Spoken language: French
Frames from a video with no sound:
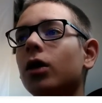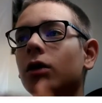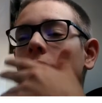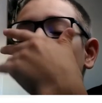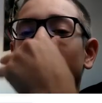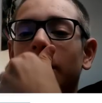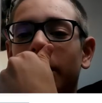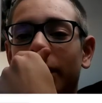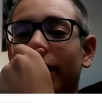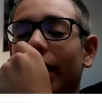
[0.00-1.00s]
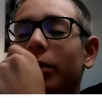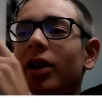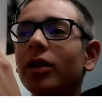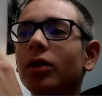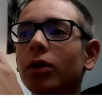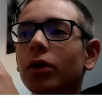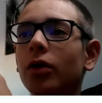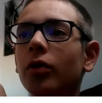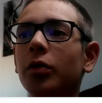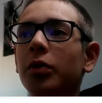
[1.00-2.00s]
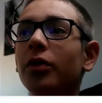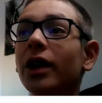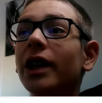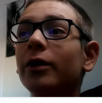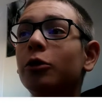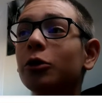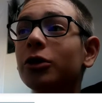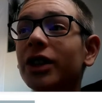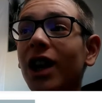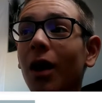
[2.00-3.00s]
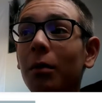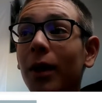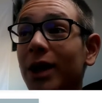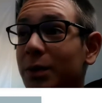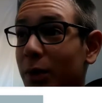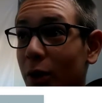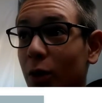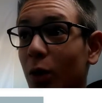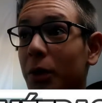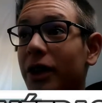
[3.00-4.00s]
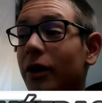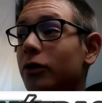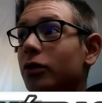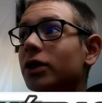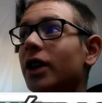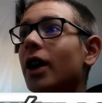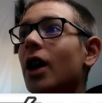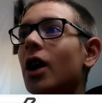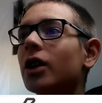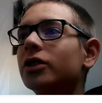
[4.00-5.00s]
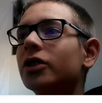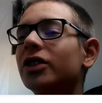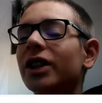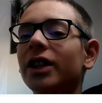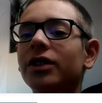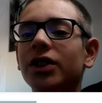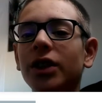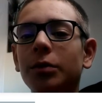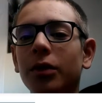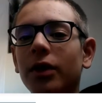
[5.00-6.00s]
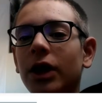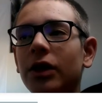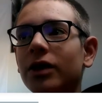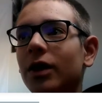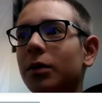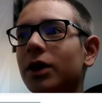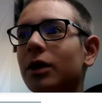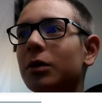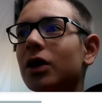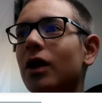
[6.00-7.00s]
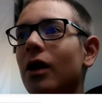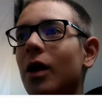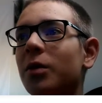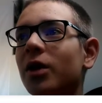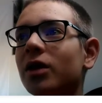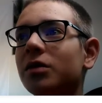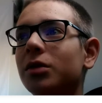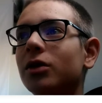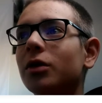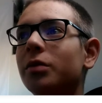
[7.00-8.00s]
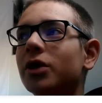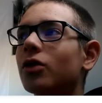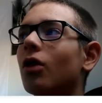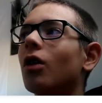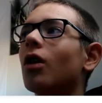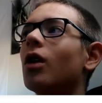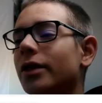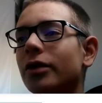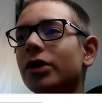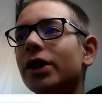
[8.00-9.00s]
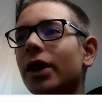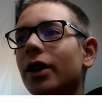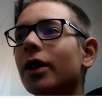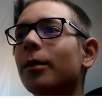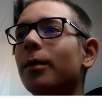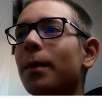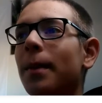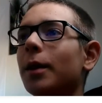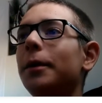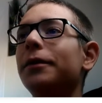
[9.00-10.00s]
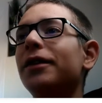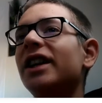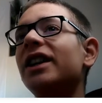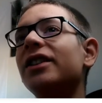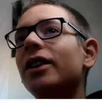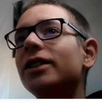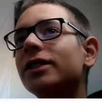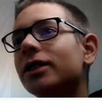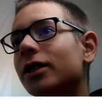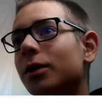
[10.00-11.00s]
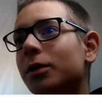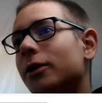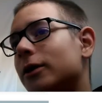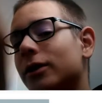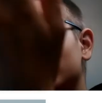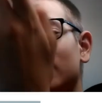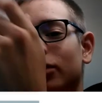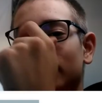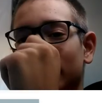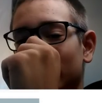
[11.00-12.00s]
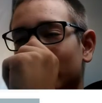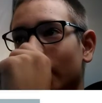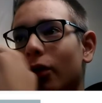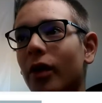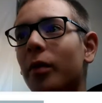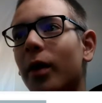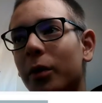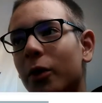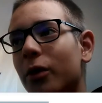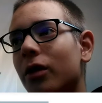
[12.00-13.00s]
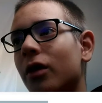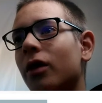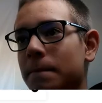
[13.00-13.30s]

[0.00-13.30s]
Donc ça peut être très bien des trucs que vous pouvez utiliser en masse pour un court Je veux dire, ça c'est insane pour elle, ça met tellement dans l'ambiance puis tout, puis genre, tu sais, je veux dire, euh, vraiment fucking nice là, comme, euh, tu sais, je veux dire, tu trouveras pas mieux. Là.